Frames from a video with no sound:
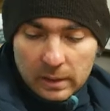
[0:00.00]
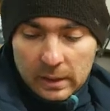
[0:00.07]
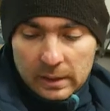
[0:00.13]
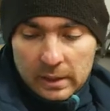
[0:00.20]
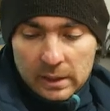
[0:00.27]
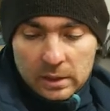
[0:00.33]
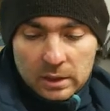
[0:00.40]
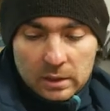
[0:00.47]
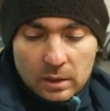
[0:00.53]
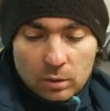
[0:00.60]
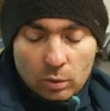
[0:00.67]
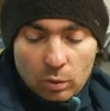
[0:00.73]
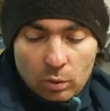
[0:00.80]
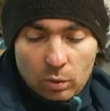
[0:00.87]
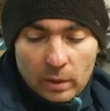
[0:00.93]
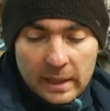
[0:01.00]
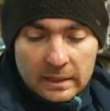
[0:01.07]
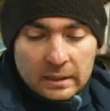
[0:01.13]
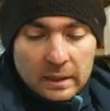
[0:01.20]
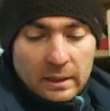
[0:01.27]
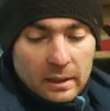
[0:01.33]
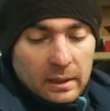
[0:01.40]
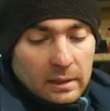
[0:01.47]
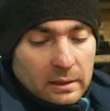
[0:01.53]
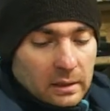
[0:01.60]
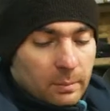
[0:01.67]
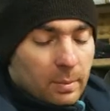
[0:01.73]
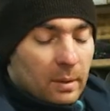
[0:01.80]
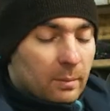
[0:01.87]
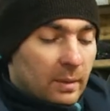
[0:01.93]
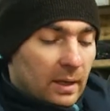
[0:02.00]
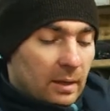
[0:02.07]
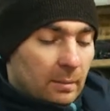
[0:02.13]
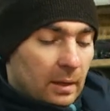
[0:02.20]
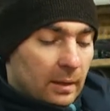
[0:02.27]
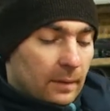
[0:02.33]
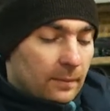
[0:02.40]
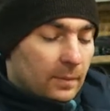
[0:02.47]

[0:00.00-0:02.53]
конечно, но это не проблема.